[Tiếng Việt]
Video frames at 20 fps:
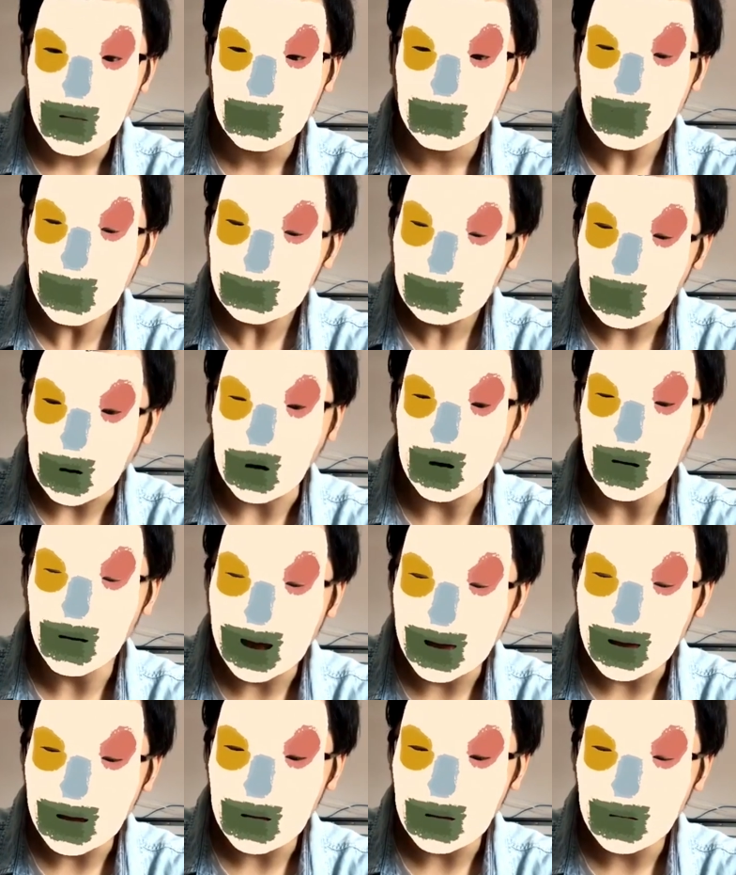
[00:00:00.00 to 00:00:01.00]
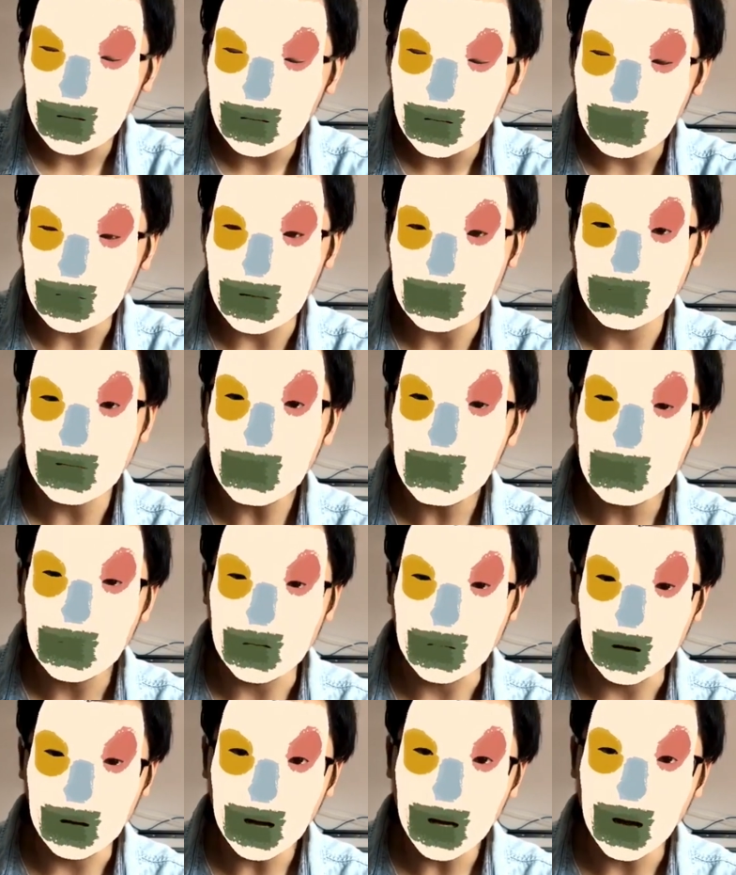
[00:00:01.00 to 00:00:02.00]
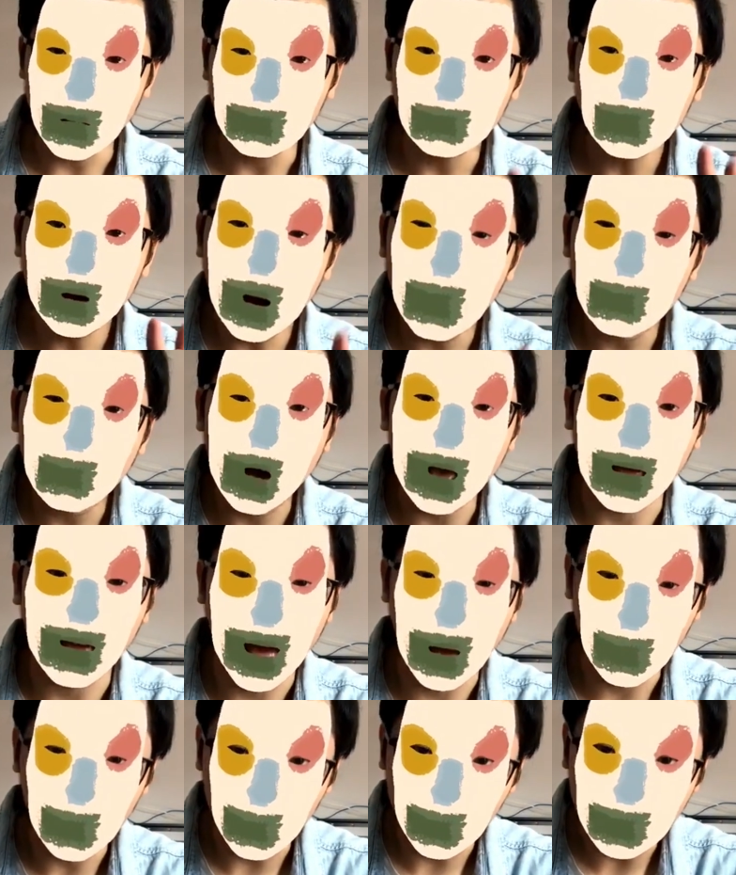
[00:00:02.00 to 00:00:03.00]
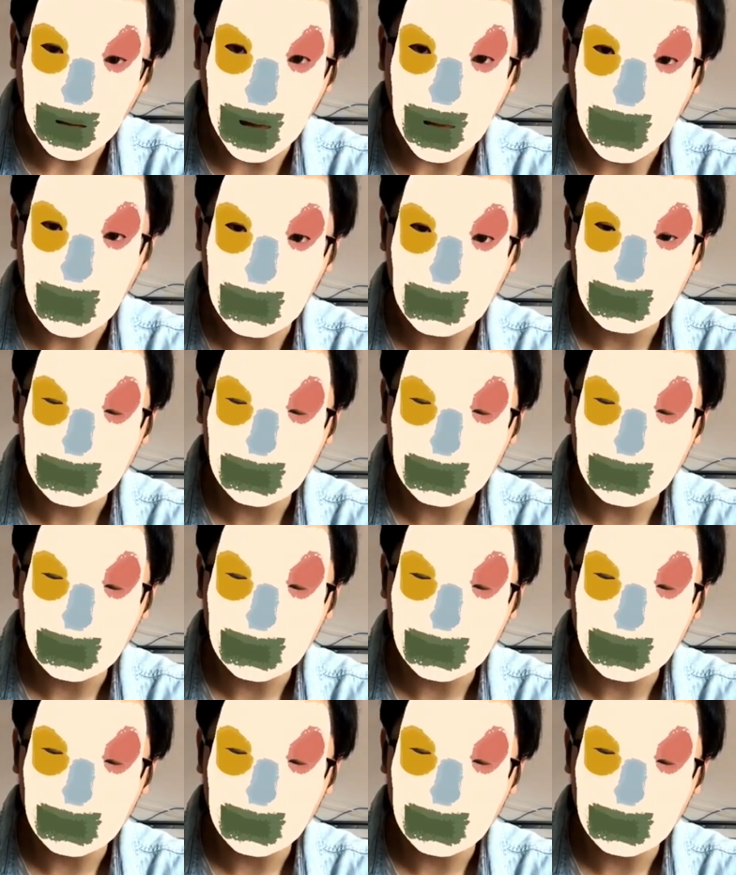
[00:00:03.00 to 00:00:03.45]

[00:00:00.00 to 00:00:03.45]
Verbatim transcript: chấp nhận ở đây á là chấp nhận những cái điểm không hoàn hảo của ta